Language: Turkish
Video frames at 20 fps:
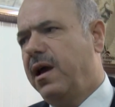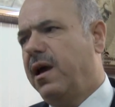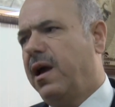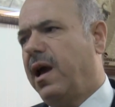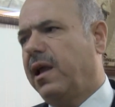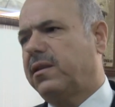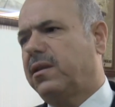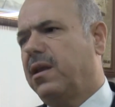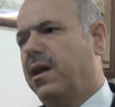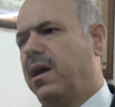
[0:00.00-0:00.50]

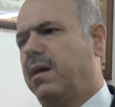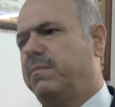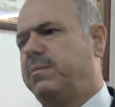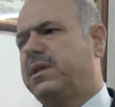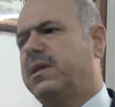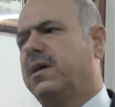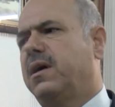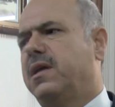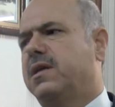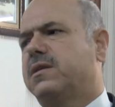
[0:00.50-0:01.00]
Hatta bir
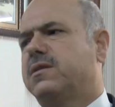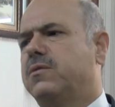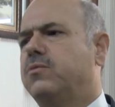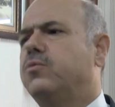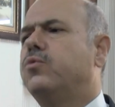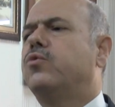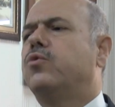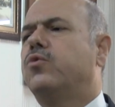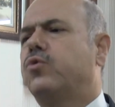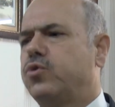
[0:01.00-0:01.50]
tanesini
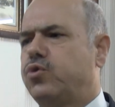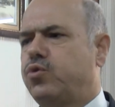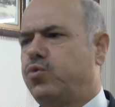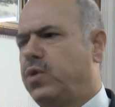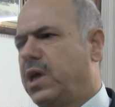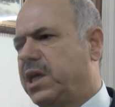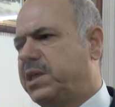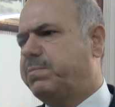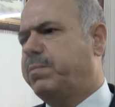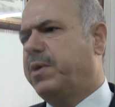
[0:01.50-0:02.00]
hukuki
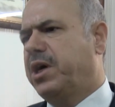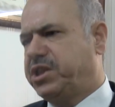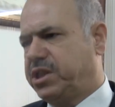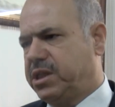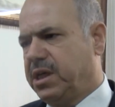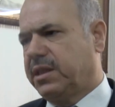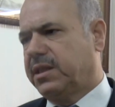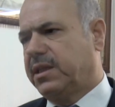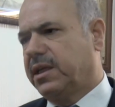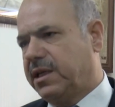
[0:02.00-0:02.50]
süreç
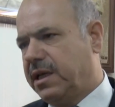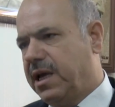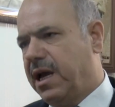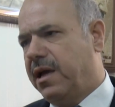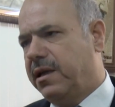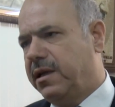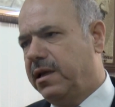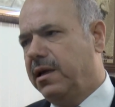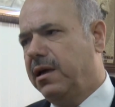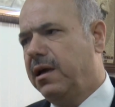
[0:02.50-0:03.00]
başlattık
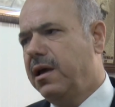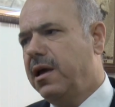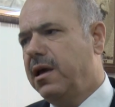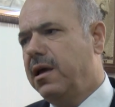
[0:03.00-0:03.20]
yani.